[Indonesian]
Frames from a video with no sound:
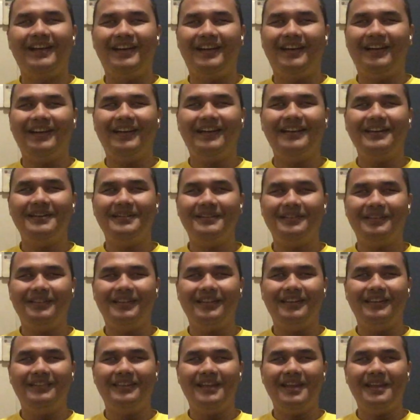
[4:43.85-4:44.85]
karena kan
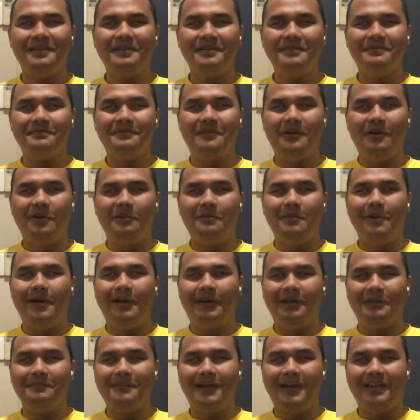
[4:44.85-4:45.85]
kita bawa
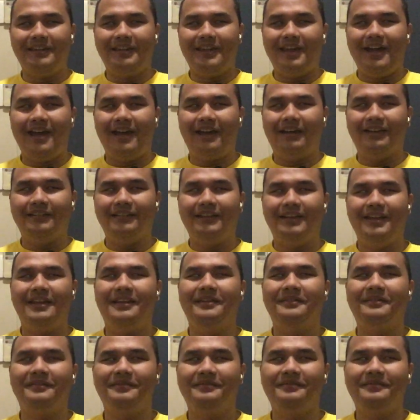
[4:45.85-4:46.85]
barang banyak
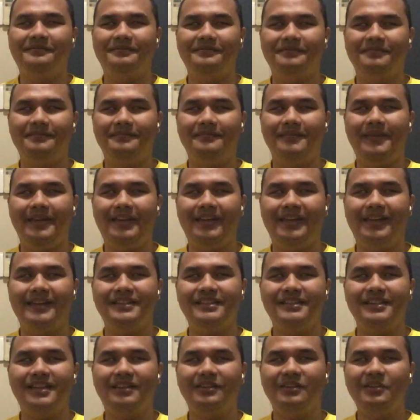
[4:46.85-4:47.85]
dan
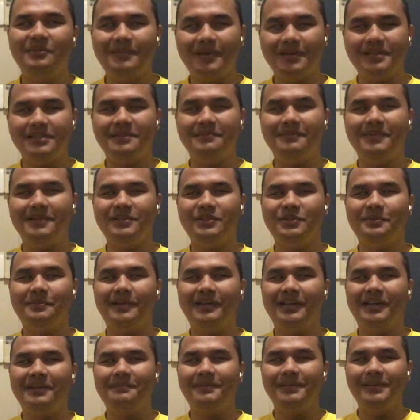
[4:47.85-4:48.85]
baggage-nya itu maksimal cuma
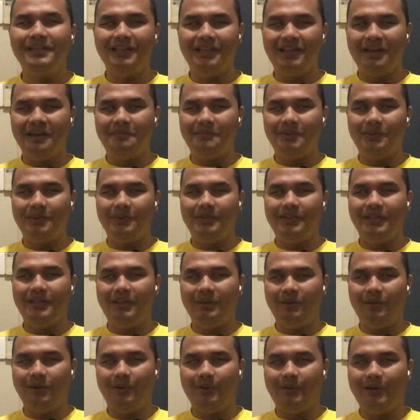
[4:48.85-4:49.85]
dapat 30
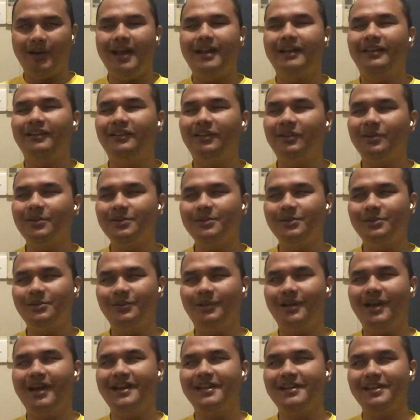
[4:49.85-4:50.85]
kilo. Dan terus
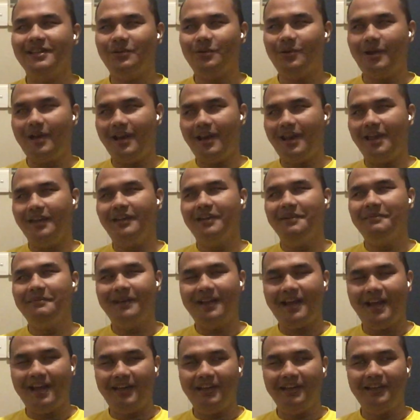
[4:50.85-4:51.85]
juga ada satu hal lagi yang
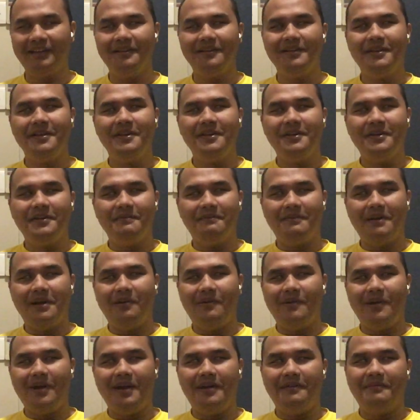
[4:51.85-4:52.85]
menarik
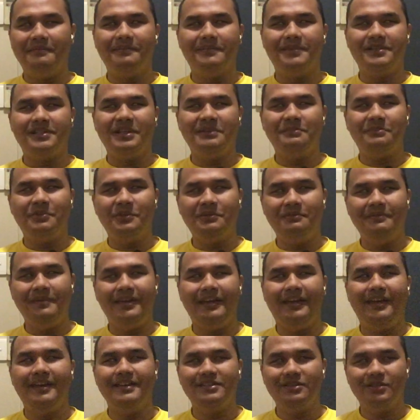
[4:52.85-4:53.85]
bahwa meskipun
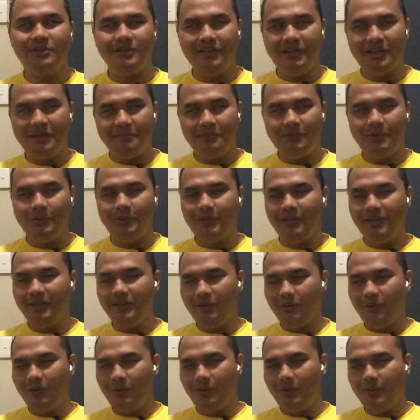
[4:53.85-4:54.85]
baggage-nya 30
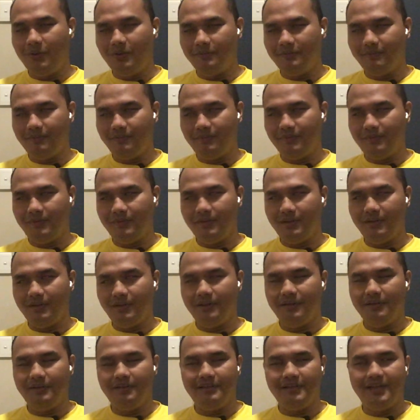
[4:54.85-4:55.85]
kilo,
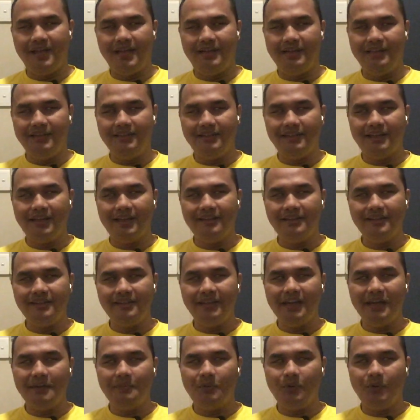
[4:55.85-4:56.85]
jadi ternyata
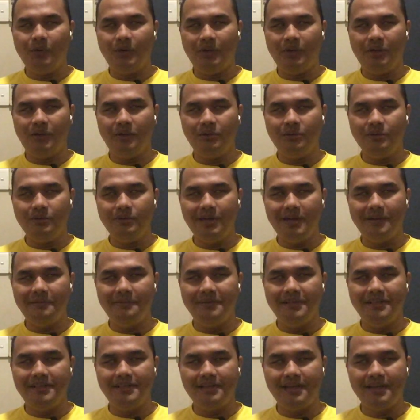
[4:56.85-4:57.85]
30 kilo itu nggak
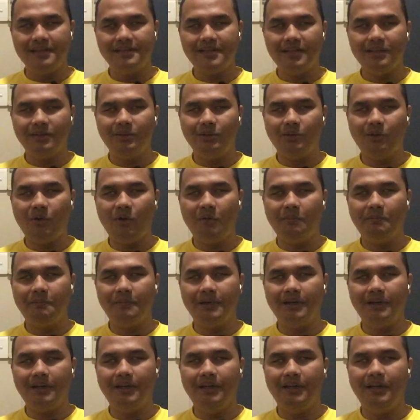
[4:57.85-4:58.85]
bisa satu
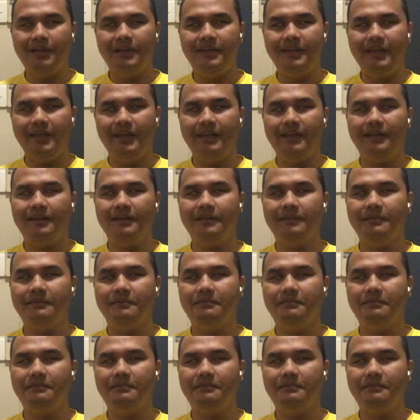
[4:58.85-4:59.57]
koper gede